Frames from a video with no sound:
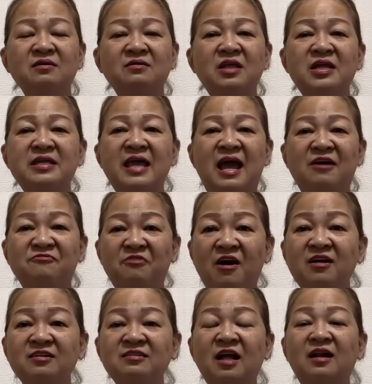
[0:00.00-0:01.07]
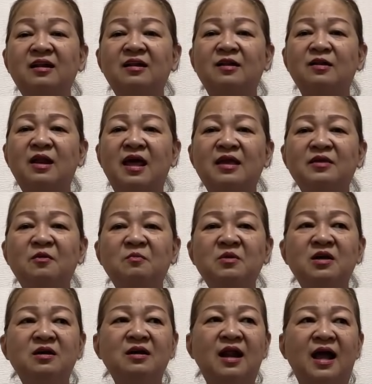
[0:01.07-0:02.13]
tiết già phân tích để giống
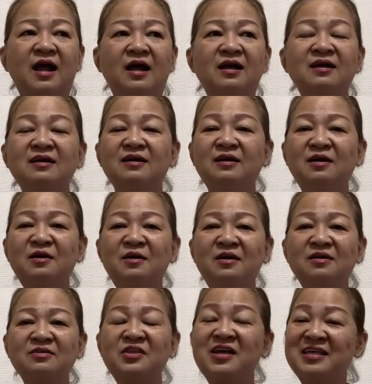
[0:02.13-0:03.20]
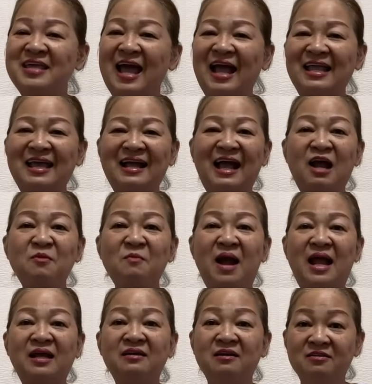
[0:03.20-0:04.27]
như là à, tiết già và các
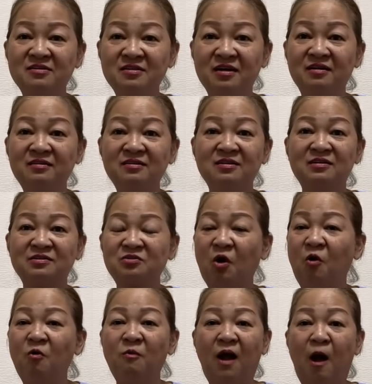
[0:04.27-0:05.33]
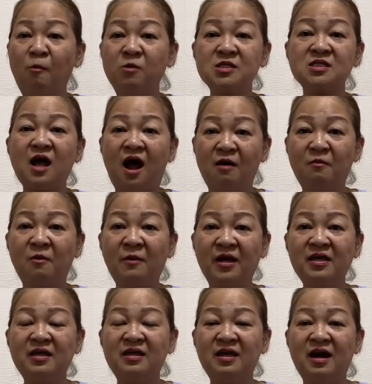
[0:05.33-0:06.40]
bạn giữ vững đường tu mà không có sợ một
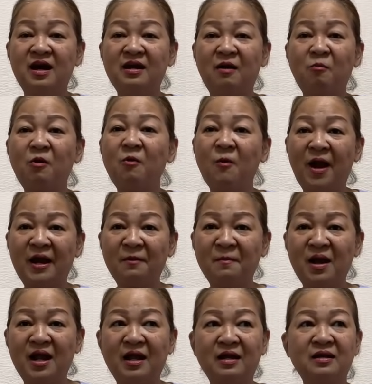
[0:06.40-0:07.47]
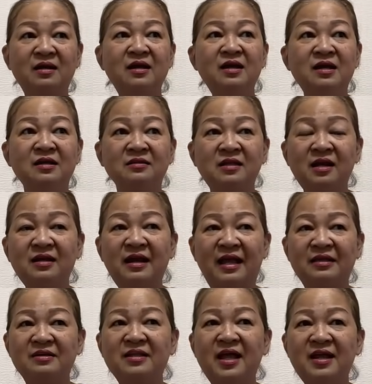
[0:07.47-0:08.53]
cái gì hết không có quan mang tức
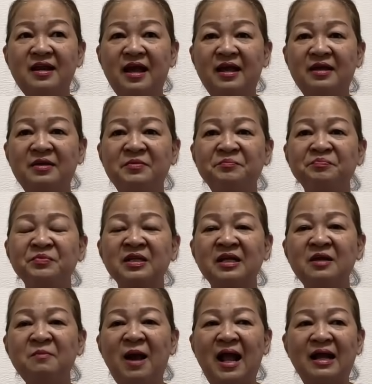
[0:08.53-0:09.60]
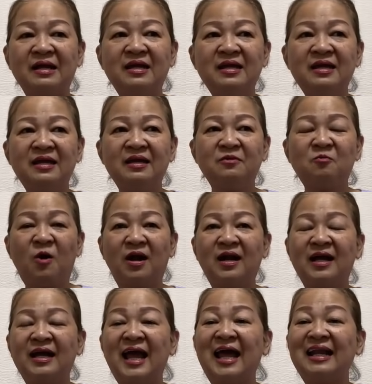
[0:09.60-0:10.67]
là như thế này cái bà kia hoặc
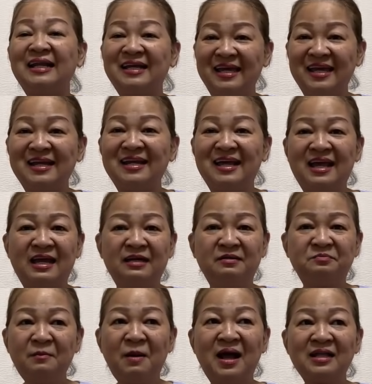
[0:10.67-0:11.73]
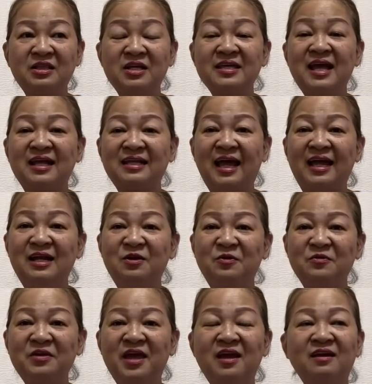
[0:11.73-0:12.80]
là cái anh kia đi hen mà tiết già thấy
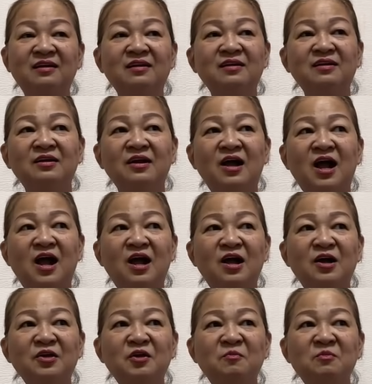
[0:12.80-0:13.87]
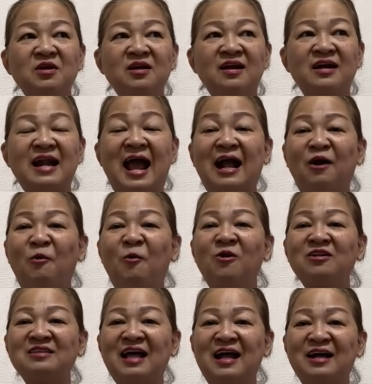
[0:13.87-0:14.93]
luôn nha à, giống như là đạt của
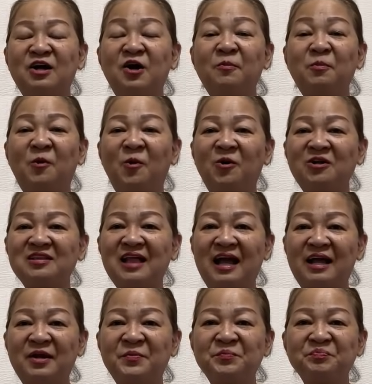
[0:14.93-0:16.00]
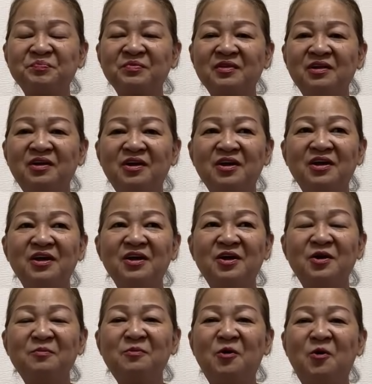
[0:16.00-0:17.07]
anh ta cướp của anh ta rồi
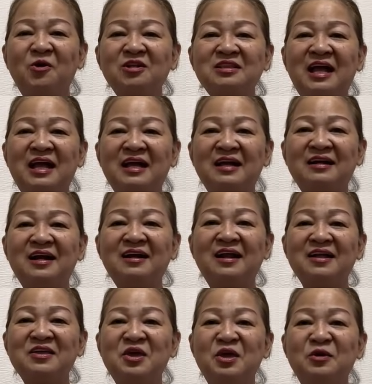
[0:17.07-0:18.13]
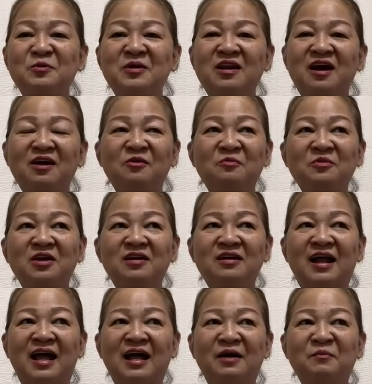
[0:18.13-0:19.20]
cướp của anh ta rất là nhiều gì đó cũng như
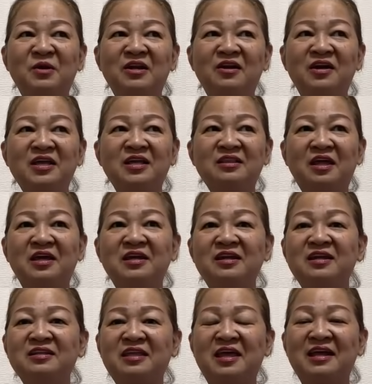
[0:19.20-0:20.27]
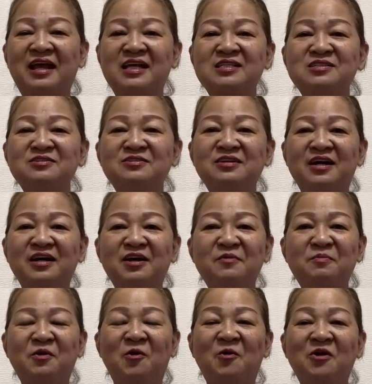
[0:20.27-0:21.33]
là mình nói với tỷ đi tiền ngày xưa là
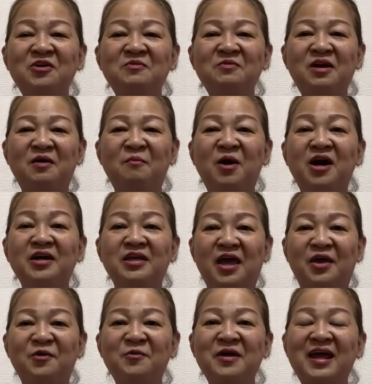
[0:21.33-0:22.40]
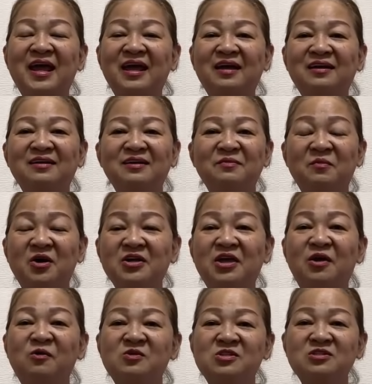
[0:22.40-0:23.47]
cướp của như là 10 triệu đi hen 10
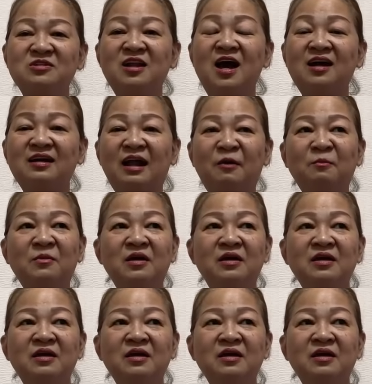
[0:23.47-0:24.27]
triệu xưa lớn lắm